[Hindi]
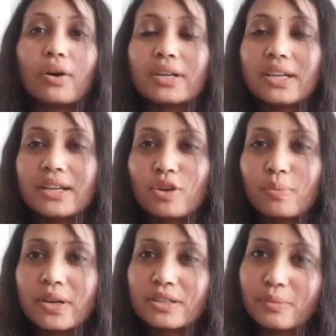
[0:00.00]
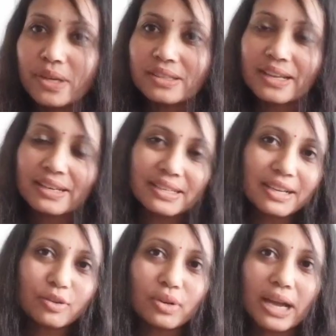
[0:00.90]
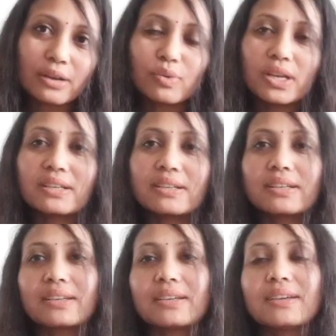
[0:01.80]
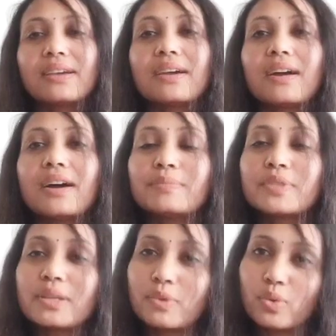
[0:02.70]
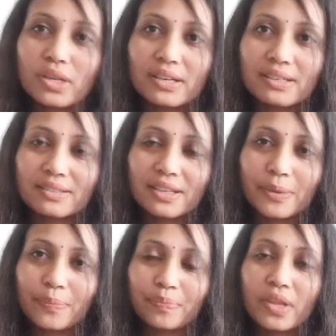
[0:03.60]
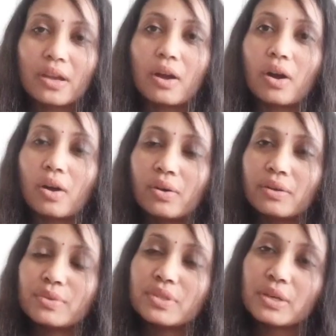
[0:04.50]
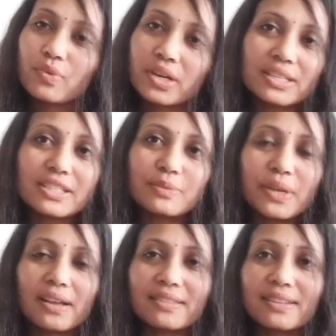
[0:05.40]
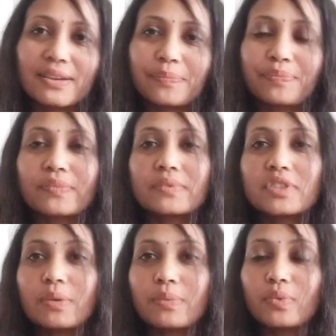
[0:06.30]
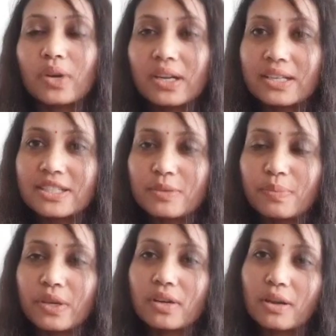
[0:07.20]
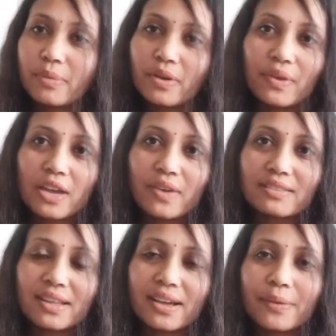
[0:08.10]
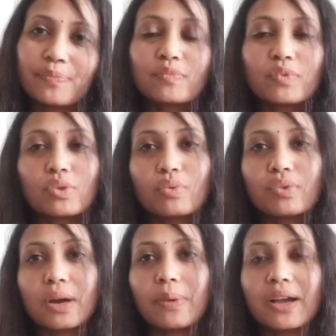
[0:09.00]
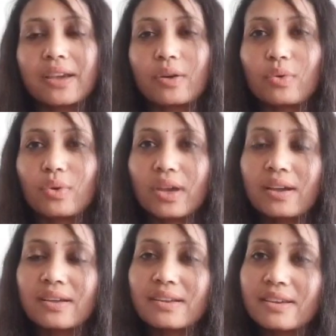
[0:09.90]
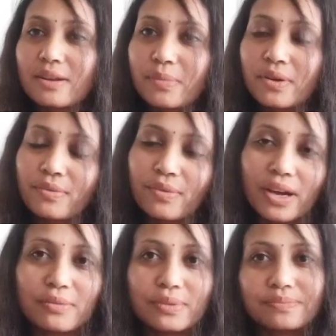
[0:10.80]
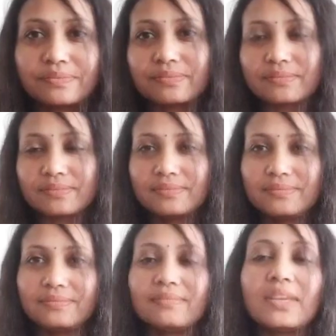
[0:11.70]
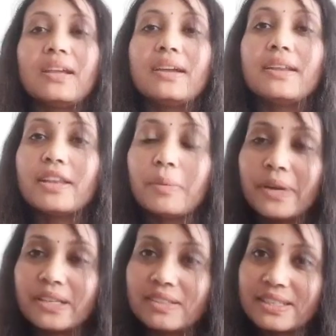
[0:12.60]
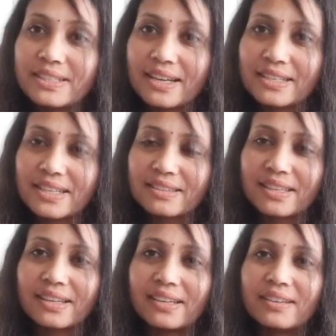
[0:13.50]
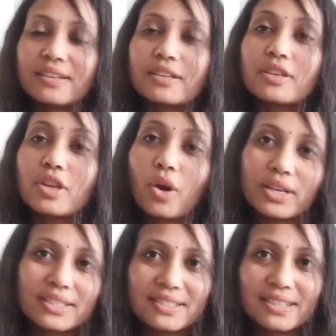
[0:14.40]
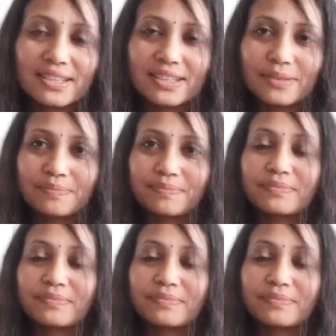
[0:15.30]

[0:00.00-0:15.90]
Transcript: और डेट ऑफ बर्थ मंथ एंड ईयर को कैलकुलेट करके हम सम टोटल करते हैं और उसे वन डिजिट पे लाते हैं जब वन डिजिट पे नंबर फाइव आता है तो उनका भाग्यांक हो गया नंबर फाइव नंबर थ्री जाना जाता है नॉलेज के लिए